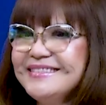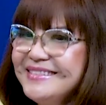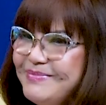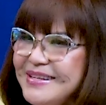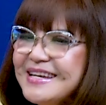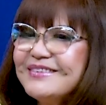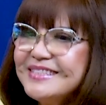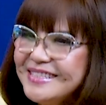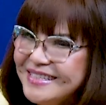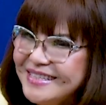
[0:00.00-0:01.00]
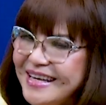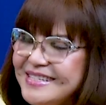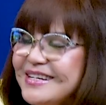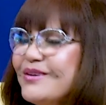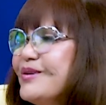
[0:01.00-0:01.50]
mến chào chị Lê
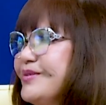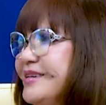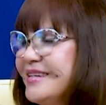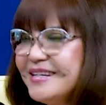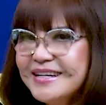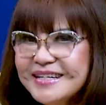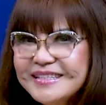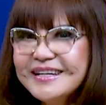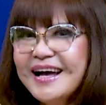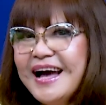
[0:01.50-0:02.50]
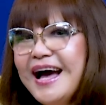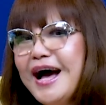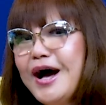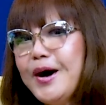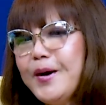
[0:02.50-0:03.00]
Châu cũng như Hưng
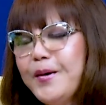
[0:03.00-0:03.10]
à,